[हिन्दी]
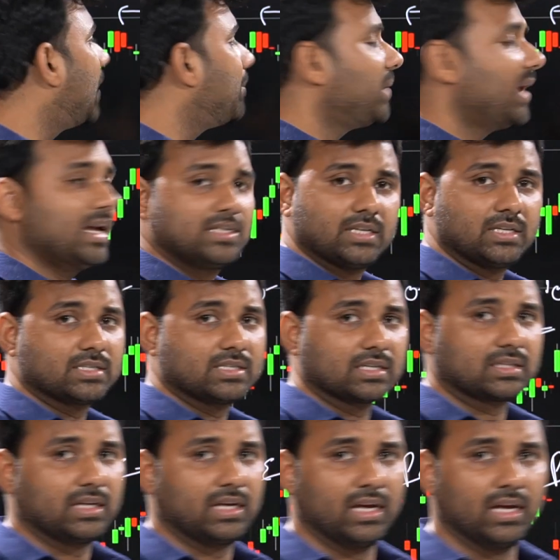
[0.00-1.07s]
आप हैच कर
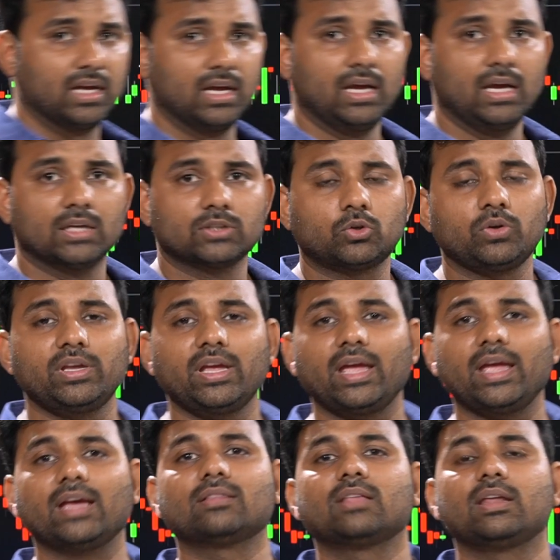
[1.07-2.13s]
सकते हैं तो ये
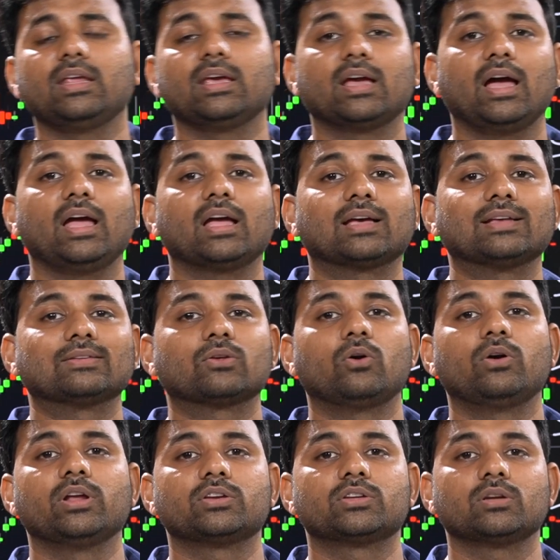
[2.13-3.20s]
एक तरीका है
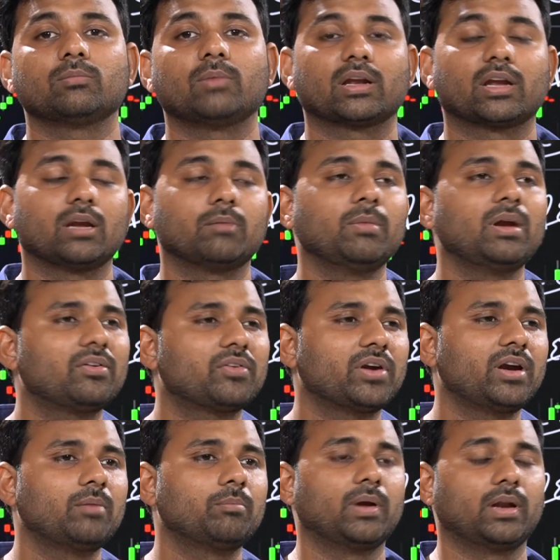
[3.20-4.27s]
कंसोलिडेशन मार्केट में
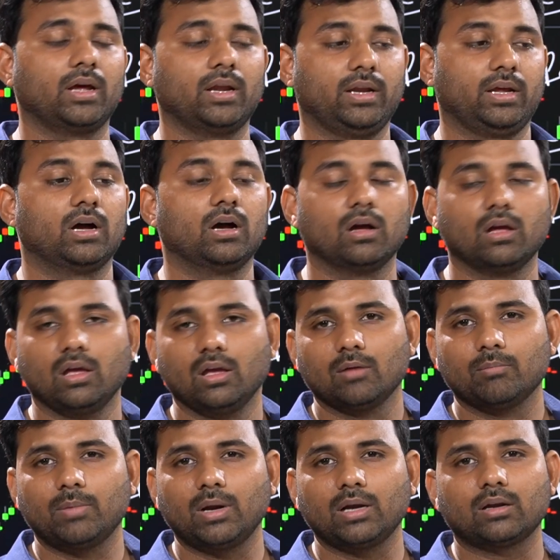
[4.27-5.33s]
ट्रेड बनाने का
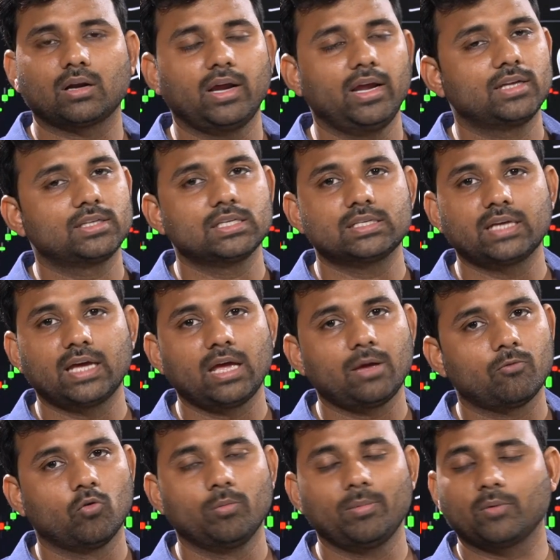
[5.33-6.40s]
बट एक चीज़ है
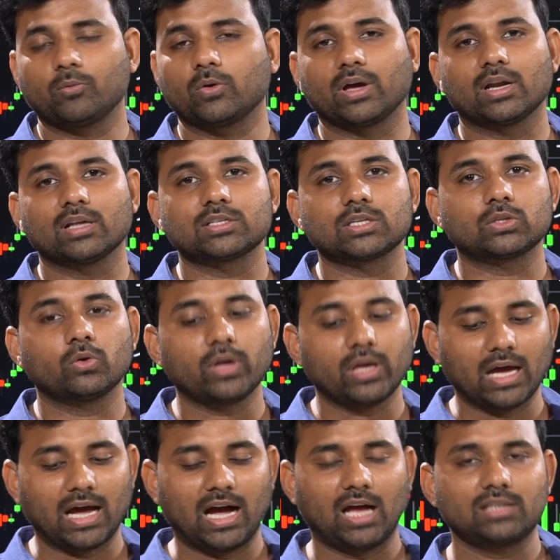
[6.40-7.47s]
वो मैं आपको कहना चाहता हूँ कि
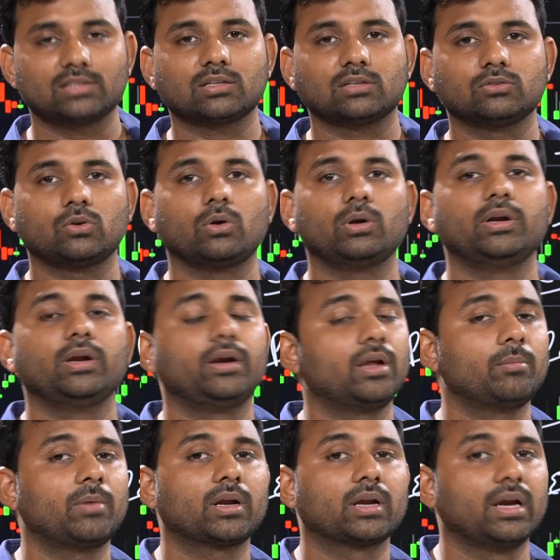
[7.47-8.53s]
आज कंसोलिडेट है
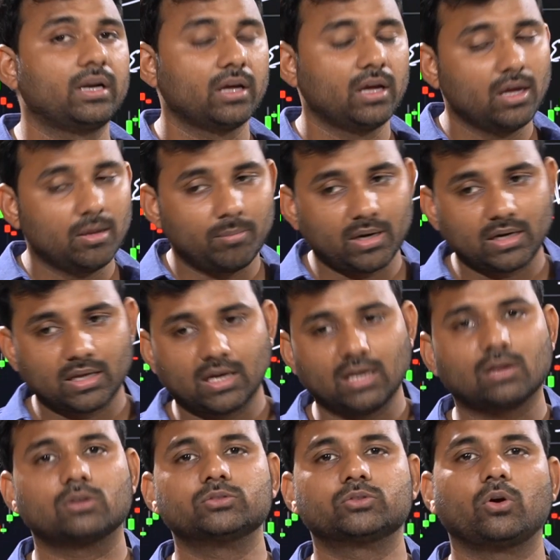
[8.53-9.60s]
मार्केट बट कल
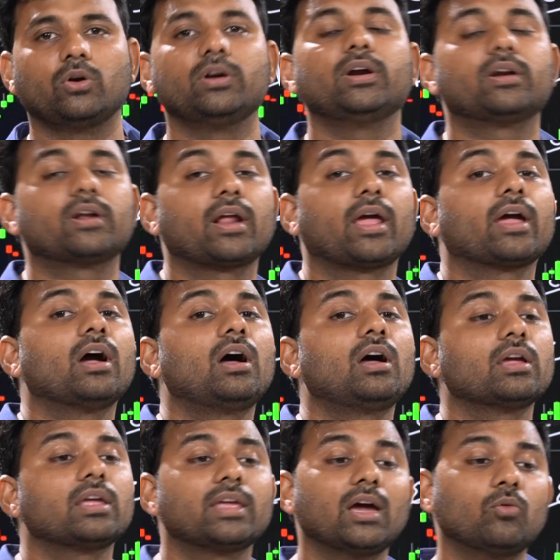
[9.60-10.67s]
कंसोलिडेट रहेगा
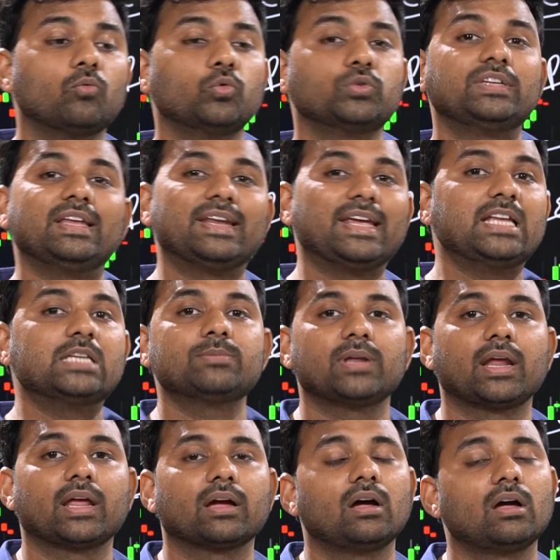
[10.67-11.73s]
क्या उसी रेंज में
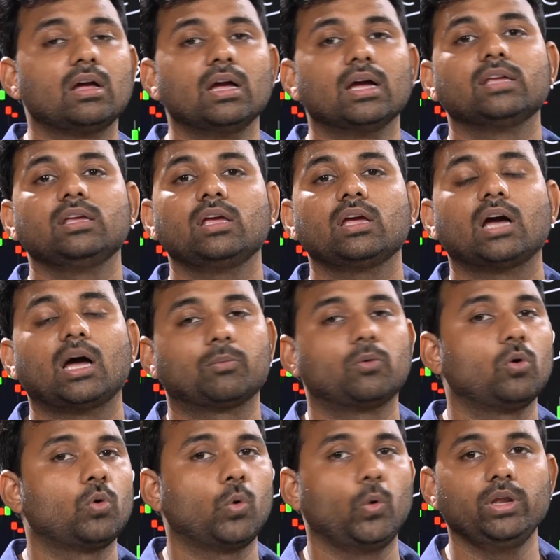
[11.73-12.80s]
रहेगा ये
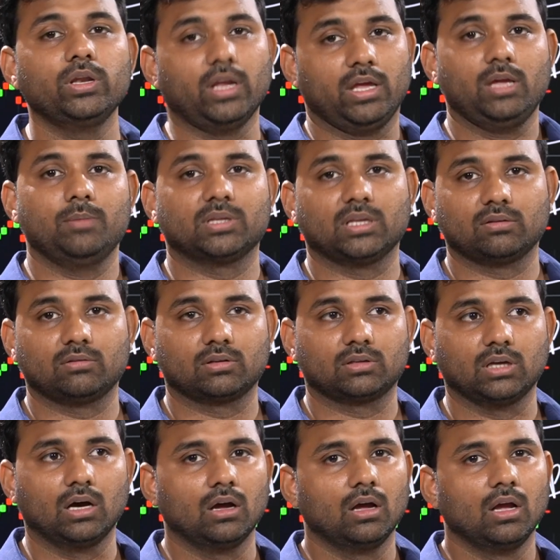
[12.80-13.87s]
आपको कोई नहीं बता सकता